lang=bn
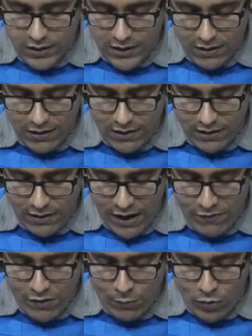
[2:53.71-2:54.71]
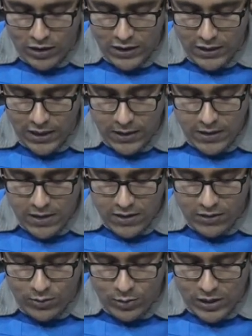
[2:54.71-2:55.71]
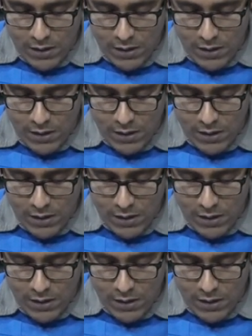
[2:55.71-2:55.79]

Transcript: যে লাইভের পরে দিতে তো